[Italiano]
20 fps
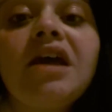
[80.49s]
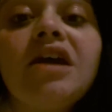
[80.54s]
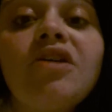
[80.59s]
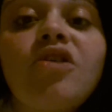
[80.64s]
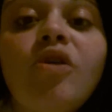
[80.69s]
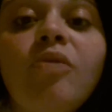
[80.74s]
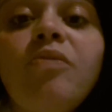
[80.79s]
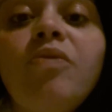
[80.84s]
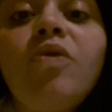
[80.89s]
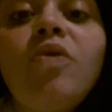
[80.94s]

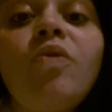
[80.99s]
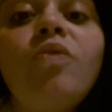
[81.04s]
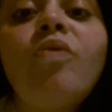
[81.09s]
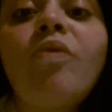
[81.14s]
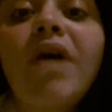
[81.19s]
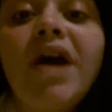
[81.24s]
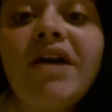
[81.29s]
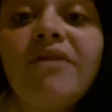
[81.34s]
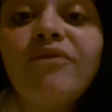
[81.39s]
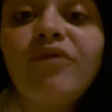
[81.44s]

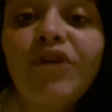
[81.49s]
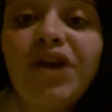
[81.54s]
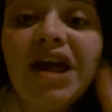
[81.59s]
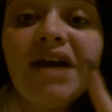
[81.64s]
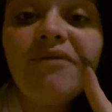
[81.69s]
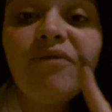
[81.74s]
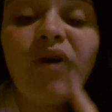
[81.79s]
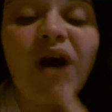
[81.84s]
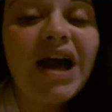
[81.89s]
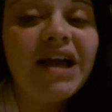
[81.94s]
comunque
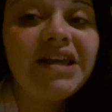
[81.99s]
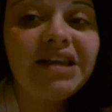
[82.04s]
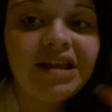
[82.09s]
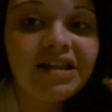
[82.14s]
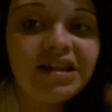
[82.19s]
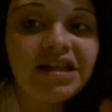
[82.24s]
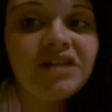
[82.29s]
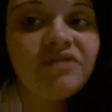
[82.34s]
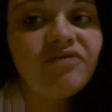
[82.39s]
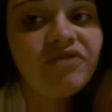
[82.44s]
volevo anche
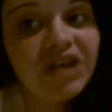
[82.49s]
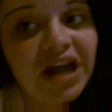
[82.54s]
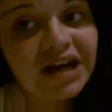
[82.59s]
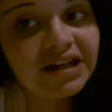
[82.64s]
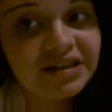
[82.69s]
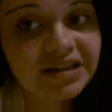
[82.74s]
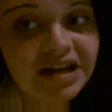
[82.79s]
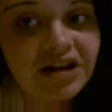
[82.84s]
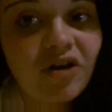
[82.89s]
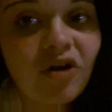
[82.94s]
dirvi
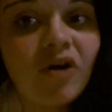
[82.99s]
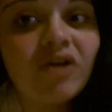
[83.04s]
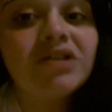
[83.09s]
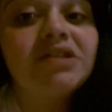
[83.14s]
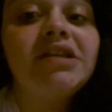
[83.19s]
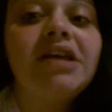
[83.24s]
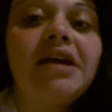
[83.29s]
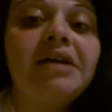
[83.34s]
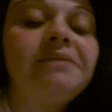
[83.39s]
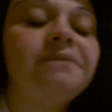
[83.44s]
altre
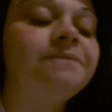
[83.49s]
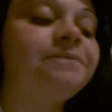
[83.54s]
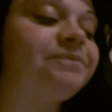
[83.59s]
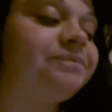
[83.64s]
cose mh,